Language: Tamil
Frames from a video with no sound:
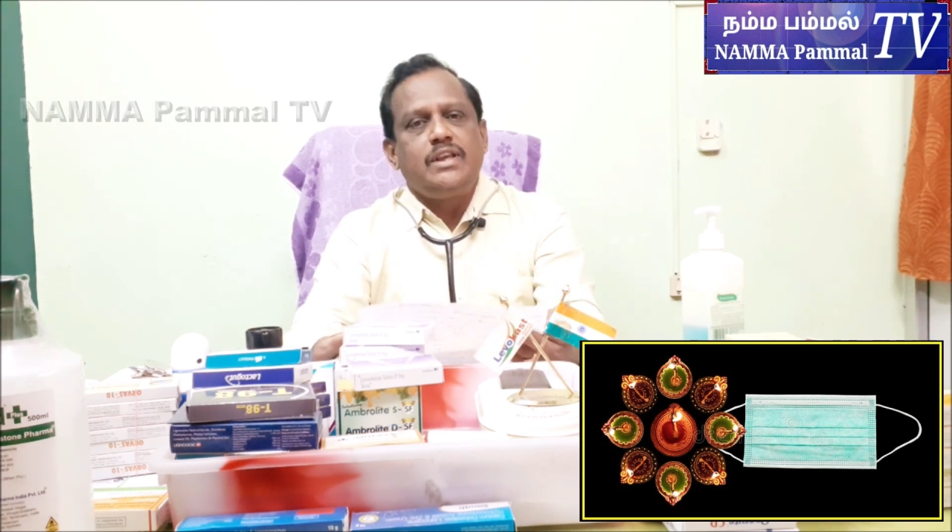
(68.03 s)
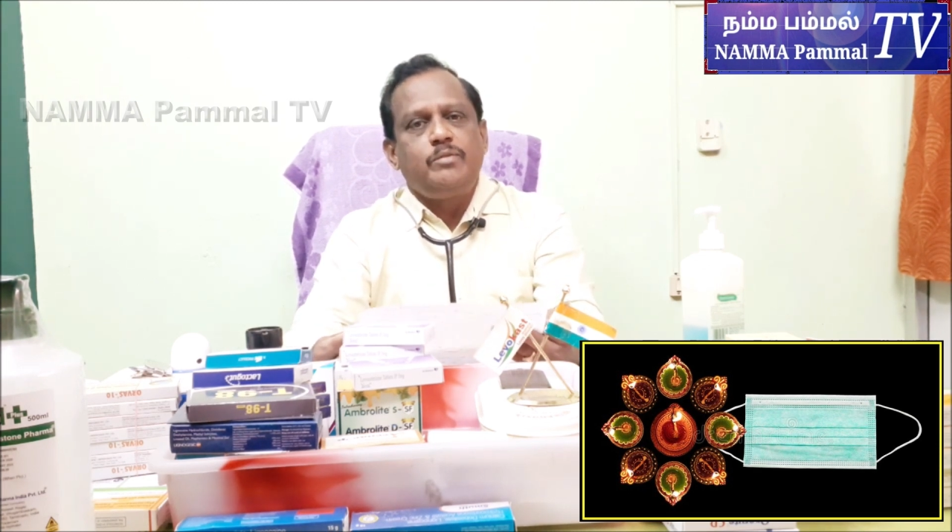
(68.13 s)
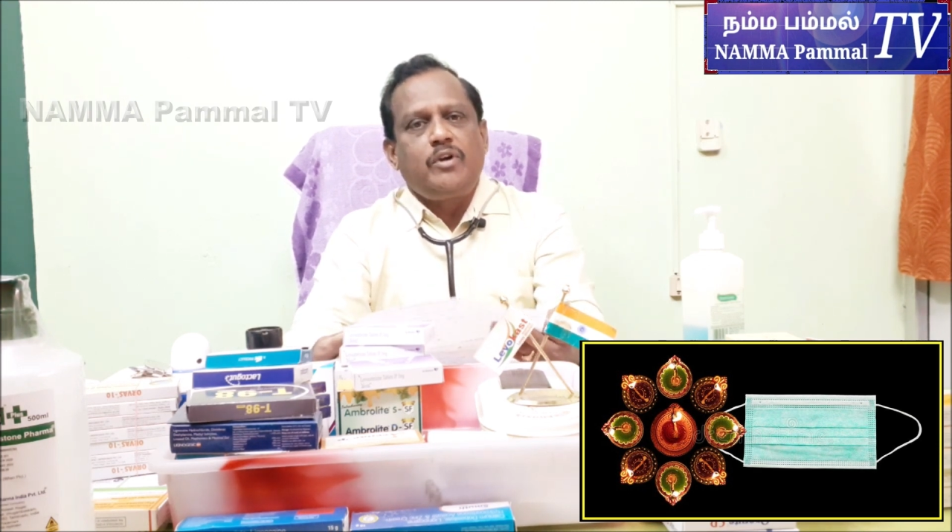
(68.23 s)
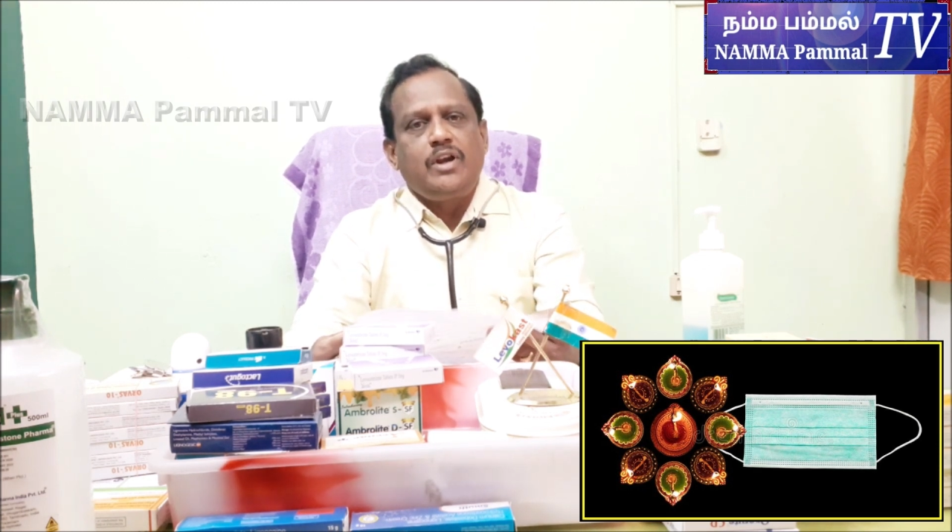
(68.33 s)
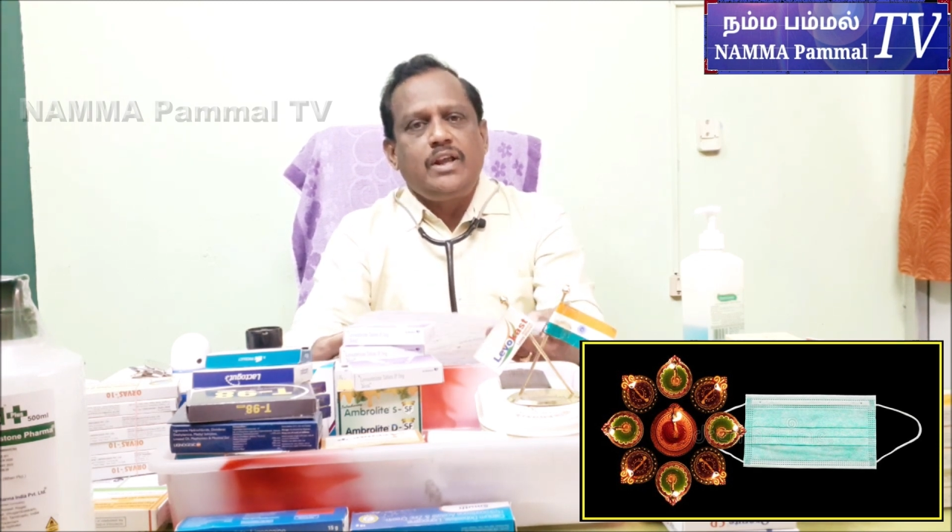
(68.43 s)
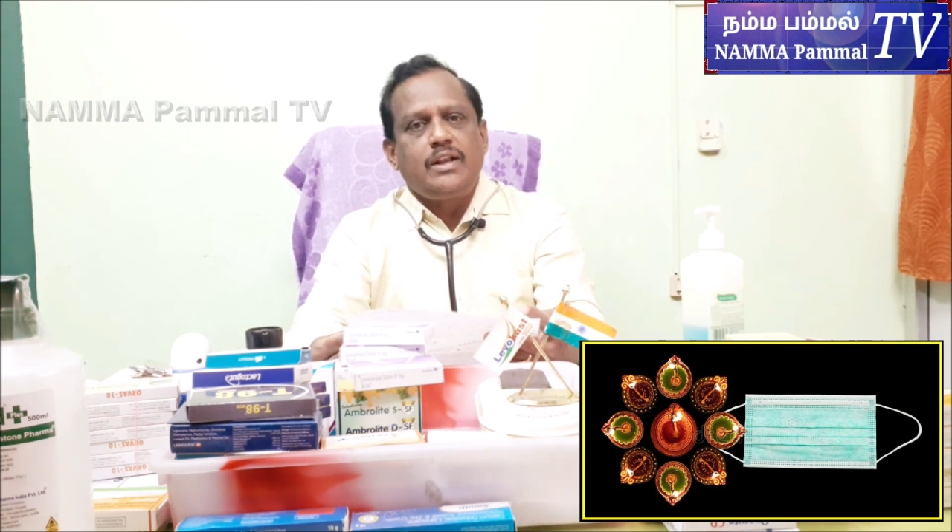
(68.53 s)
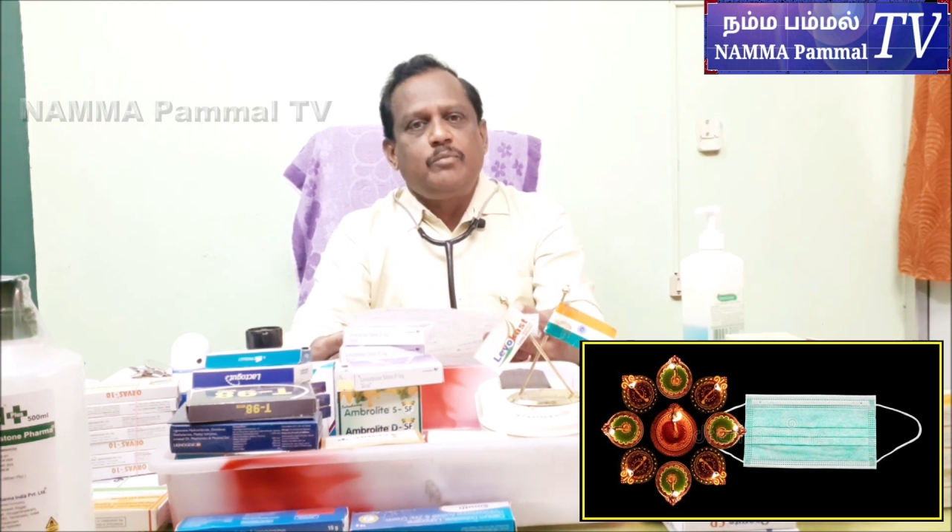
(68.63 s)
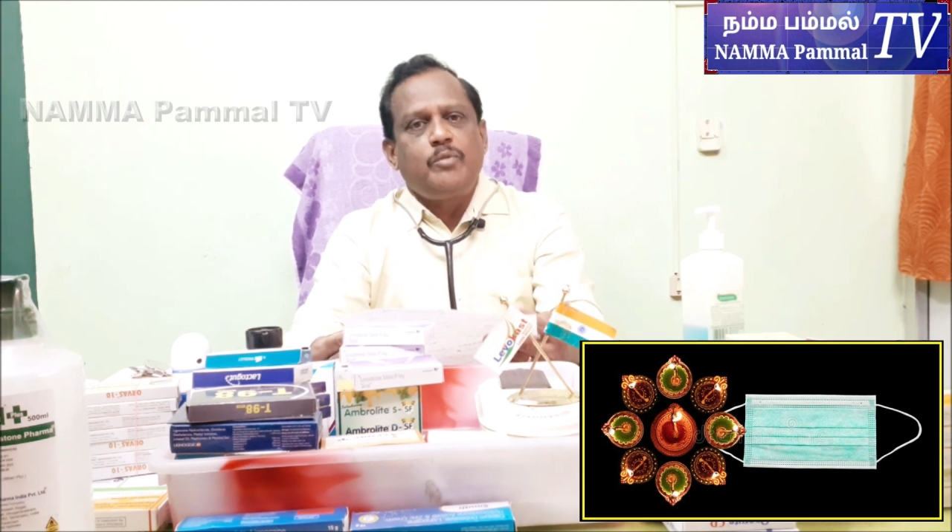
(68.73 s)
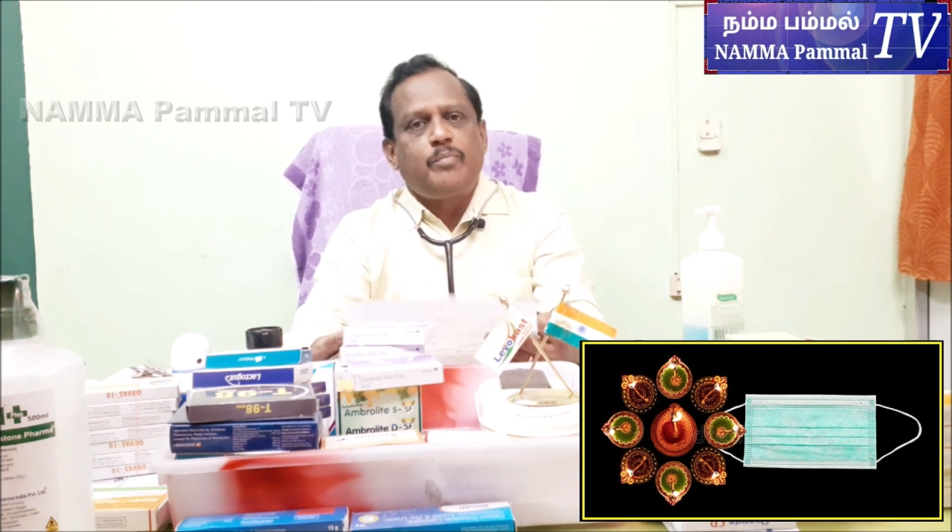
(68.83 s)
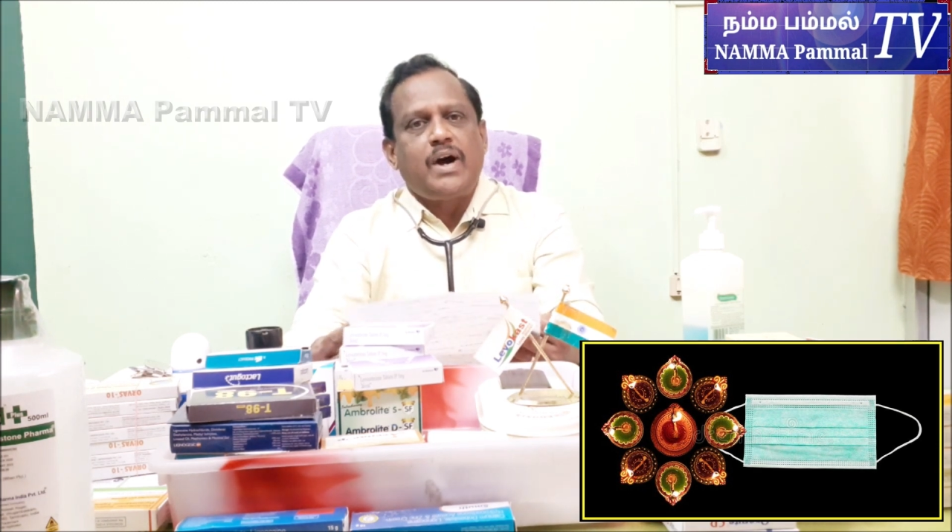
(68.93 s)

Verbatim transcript: தீபாவளியை நம்ம